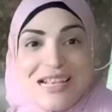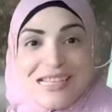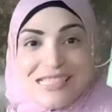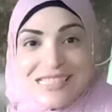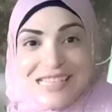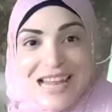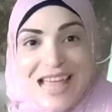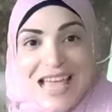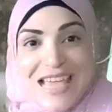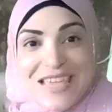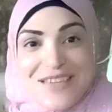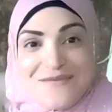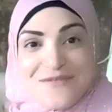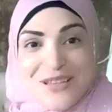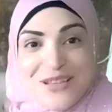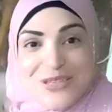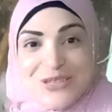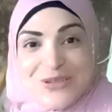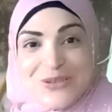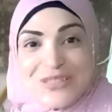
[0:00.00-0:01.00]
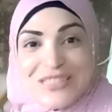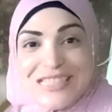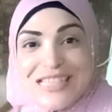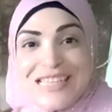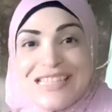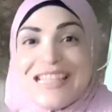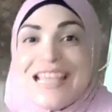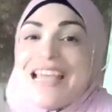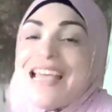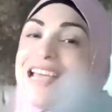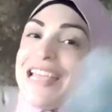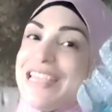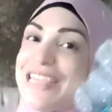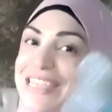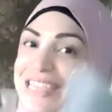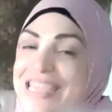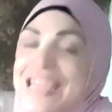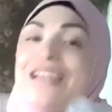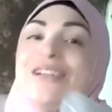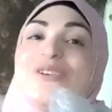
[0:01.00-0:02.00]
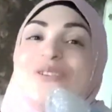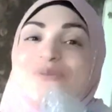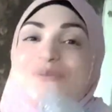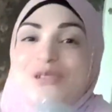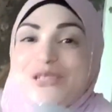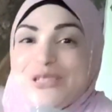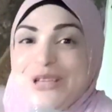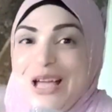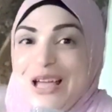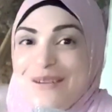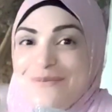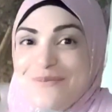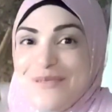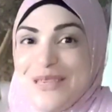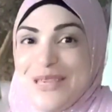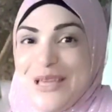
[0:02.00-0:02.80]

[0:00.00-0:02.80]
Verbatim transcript: انزل اي فيديو جديد يجيلكم اشعار بيه